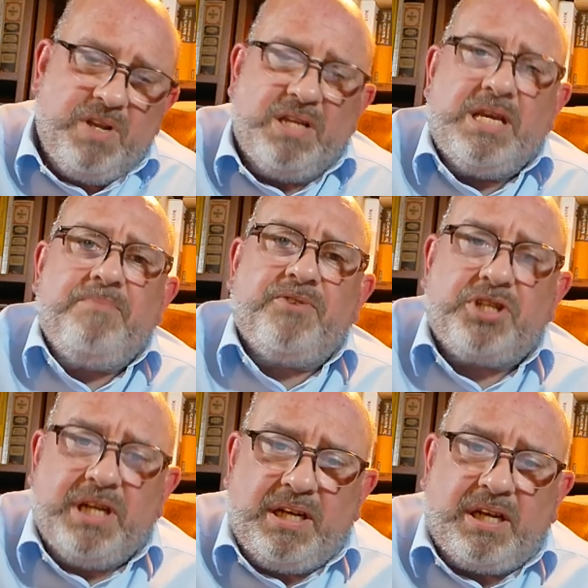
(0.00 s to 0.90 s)

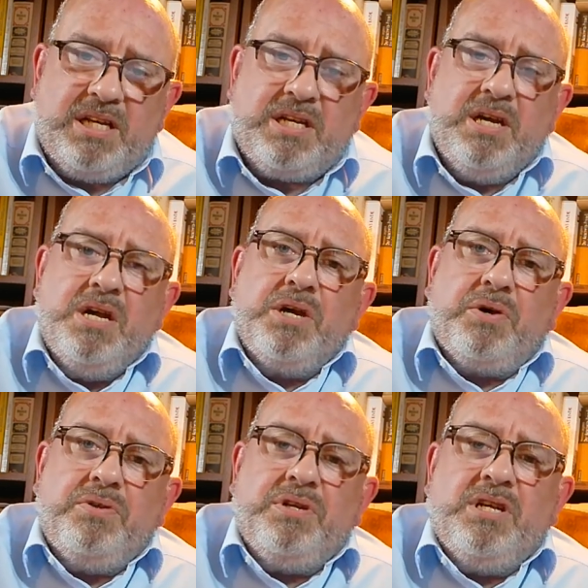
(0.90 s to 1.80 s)
Selbstverständlich
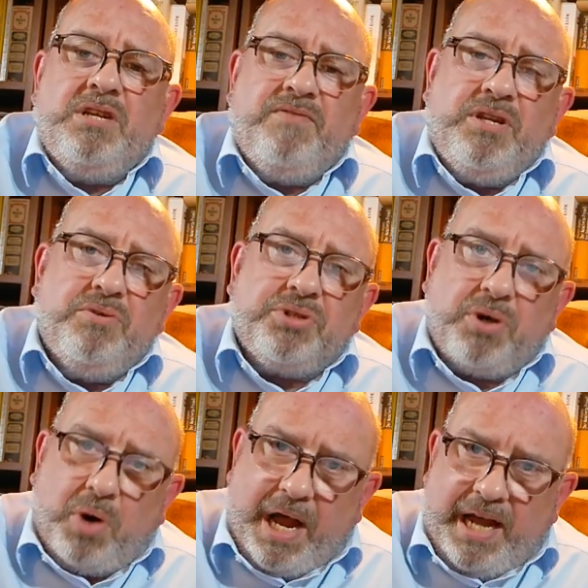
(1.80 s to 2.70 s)
könnt ihr die Videos
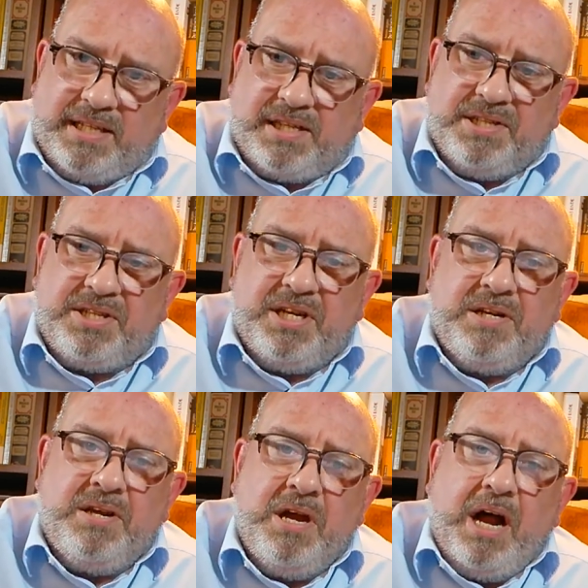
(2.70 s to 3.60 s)
auch einzeln sehen,